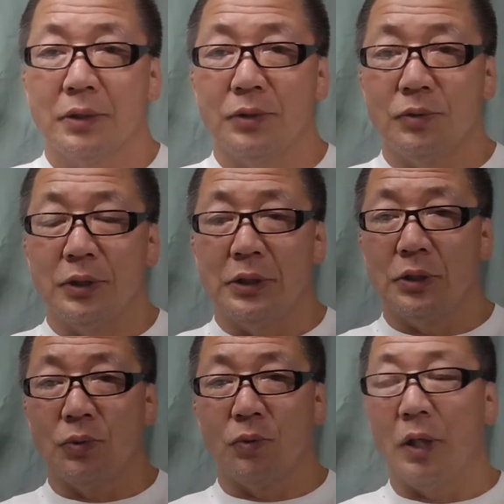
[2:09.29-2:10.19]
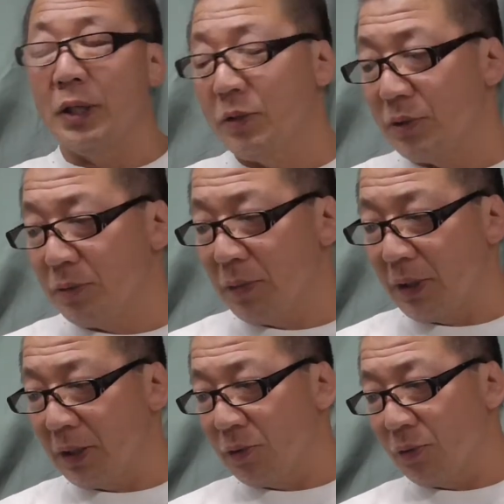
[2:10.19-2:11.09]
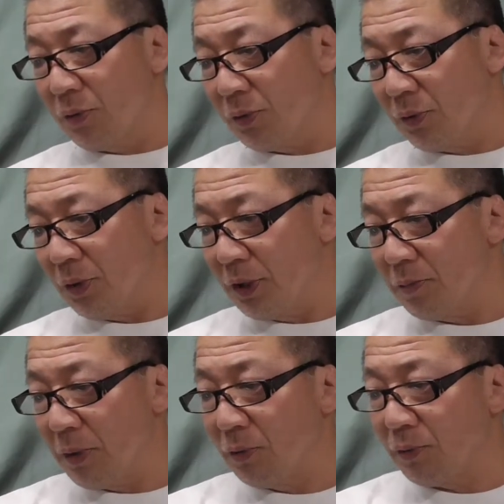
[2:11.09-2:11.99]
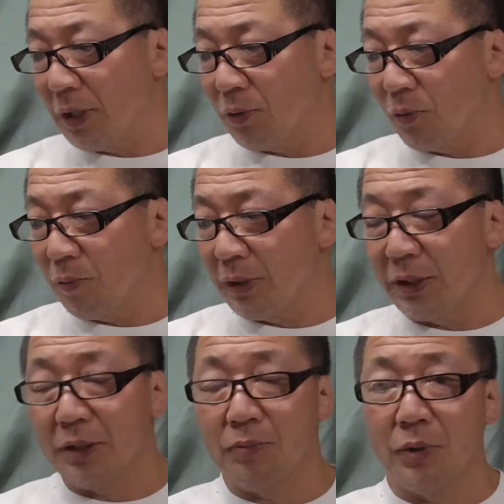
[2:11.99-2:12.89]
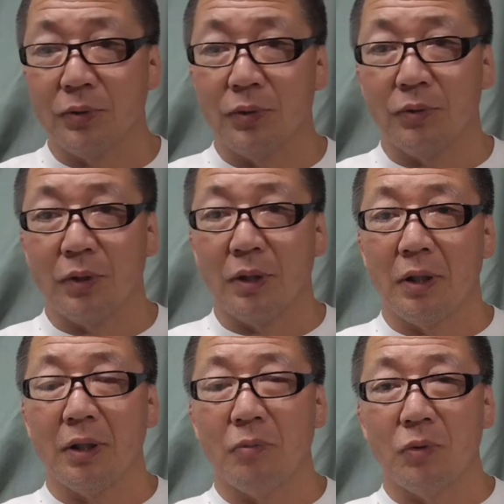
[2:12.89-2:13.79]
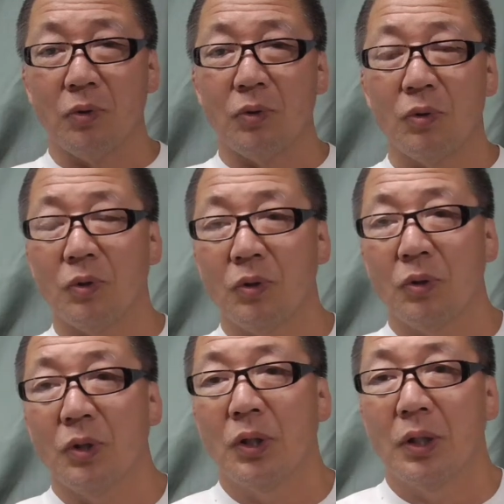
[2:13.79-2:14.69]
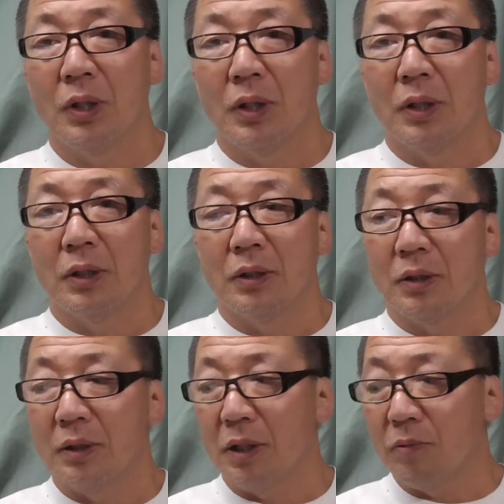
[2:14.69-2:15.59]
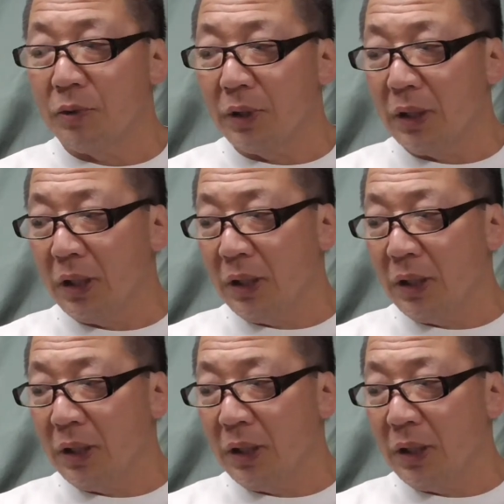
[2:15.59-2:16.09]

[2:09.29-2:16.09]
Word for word: 十二指腸の入り口までちょっと一番深いとこまで行ってみますよったらなんかもう野暮に